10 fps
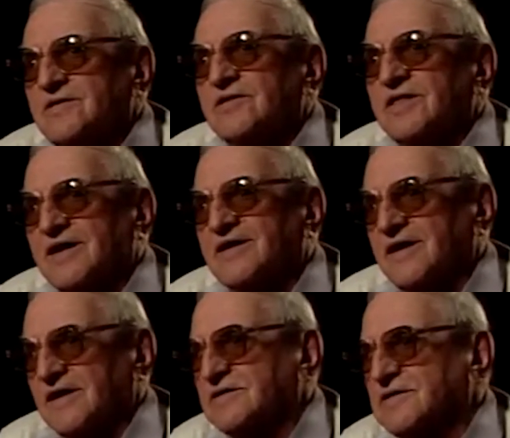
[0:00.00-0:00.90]
To
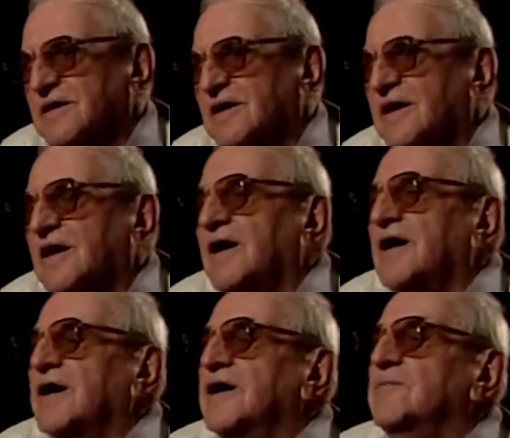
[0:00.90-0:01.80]
takie.
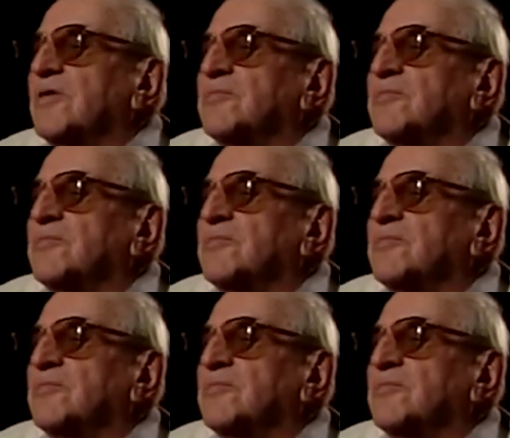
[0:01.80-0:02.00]
I,